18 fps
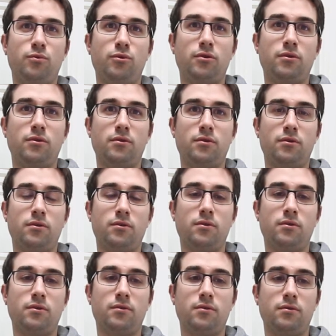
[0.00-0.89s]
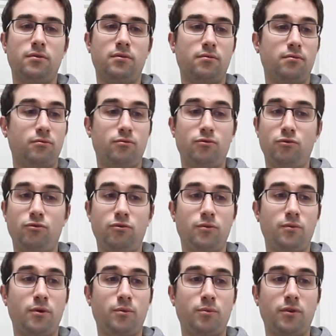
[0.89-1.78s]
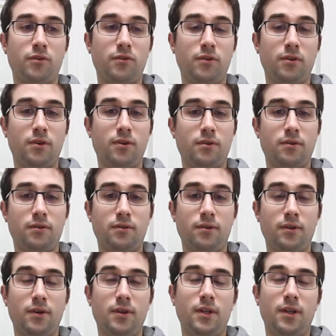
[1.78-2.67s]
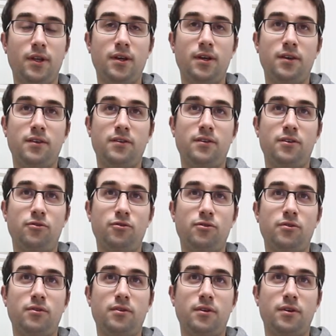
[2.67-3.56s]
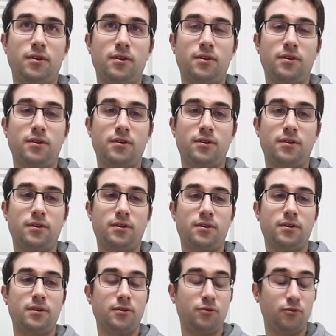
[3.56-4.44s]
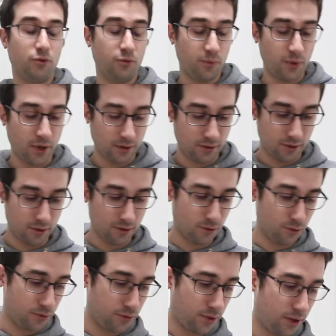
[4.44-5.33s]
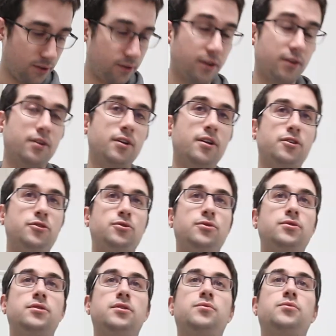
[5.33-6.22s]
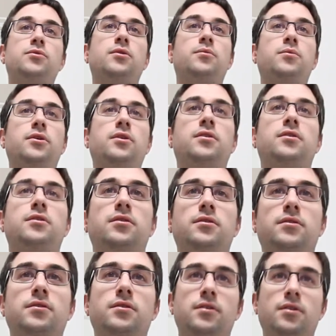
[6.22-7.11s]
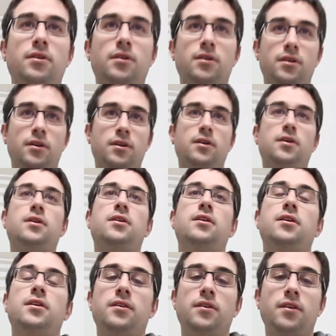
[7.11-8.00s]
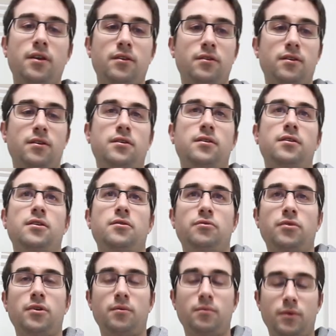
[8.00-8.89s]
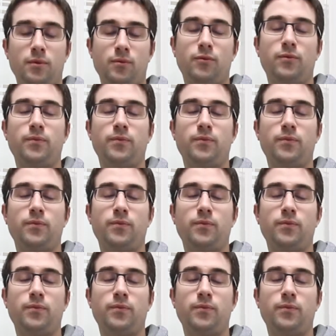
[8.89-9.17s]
Tout s'est bien passé. Euh. C'est juste euh, d'autres personnes qui ont fait retarder la chose, et puis après, les dates, les, fêtes. Mm.